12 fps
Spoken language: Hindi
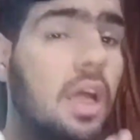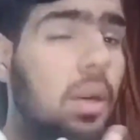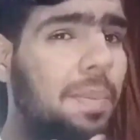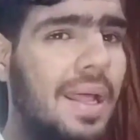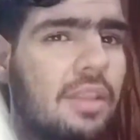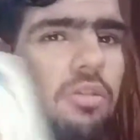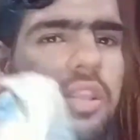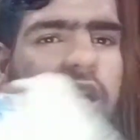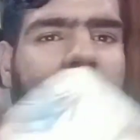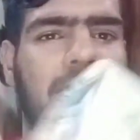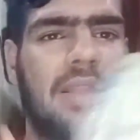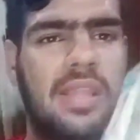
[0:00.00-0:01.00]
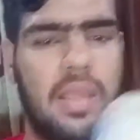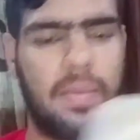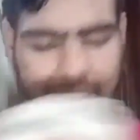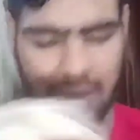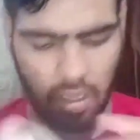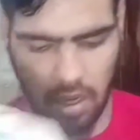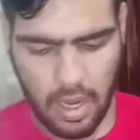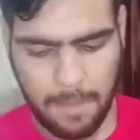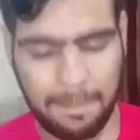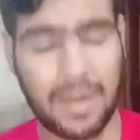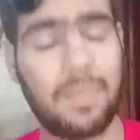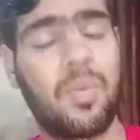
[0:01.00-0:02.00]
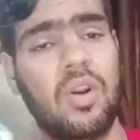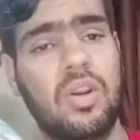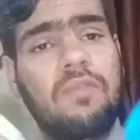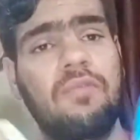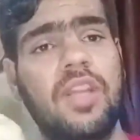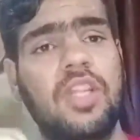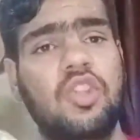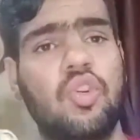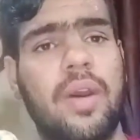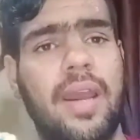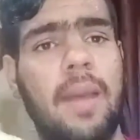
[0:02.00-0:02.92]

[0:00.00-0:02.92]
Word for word: हर प्लाजो सेट में सेम है बट बॉटम वियर जो है